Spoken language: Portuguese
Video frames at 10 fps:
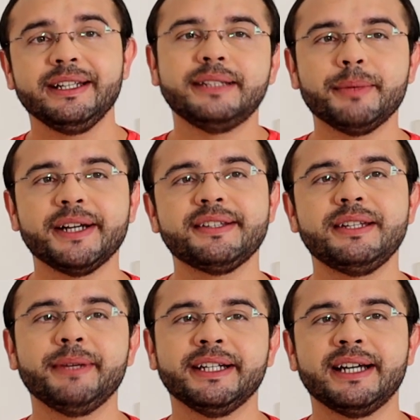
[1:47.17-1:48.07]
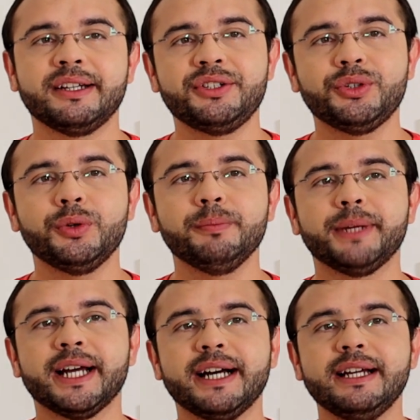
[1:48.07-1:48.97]
Ter mais liberdade de
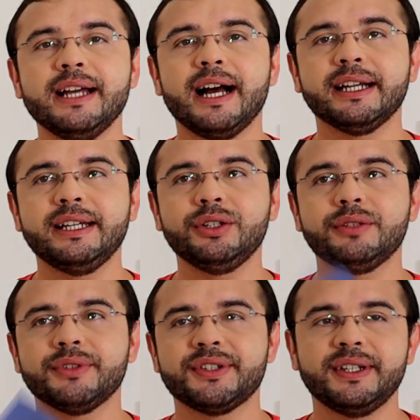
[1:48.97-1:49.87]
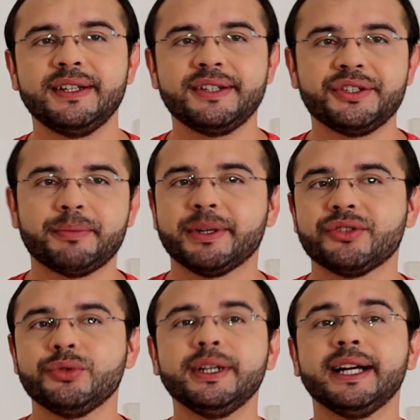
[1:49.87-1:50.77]
comprar aquilo que você deseja para
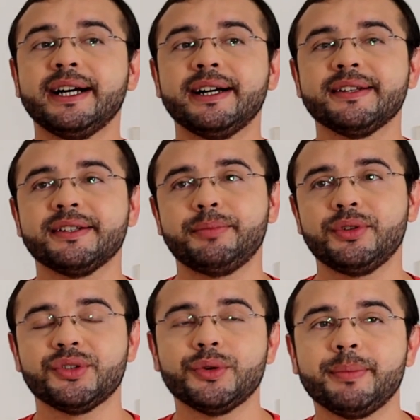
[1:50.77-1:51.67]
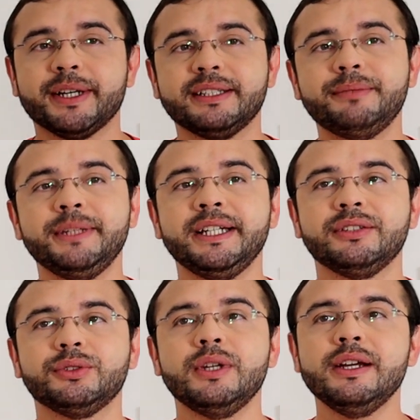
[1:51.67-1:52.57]
sua casa, para o seu
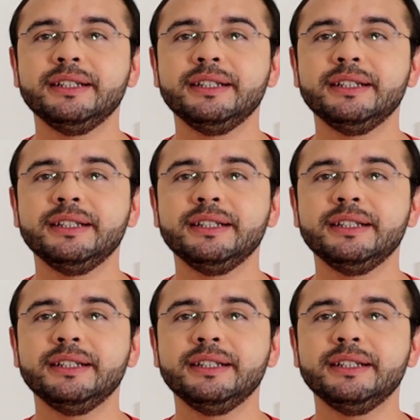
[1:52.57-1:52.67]
apartamento,